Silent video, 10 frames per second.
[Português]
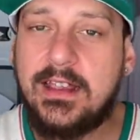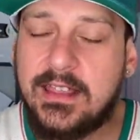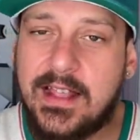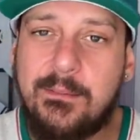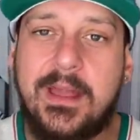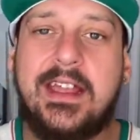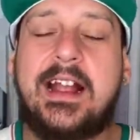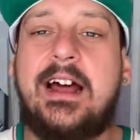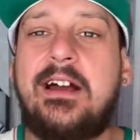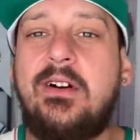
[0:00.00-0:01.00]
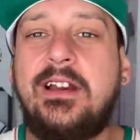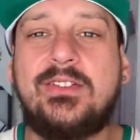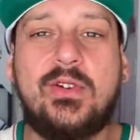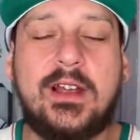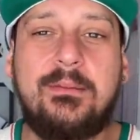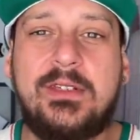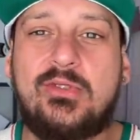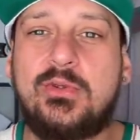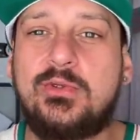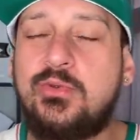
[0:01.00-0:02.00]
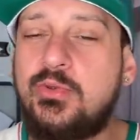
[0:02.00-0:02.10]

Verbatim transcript: E também, cara, olha só que absurdo.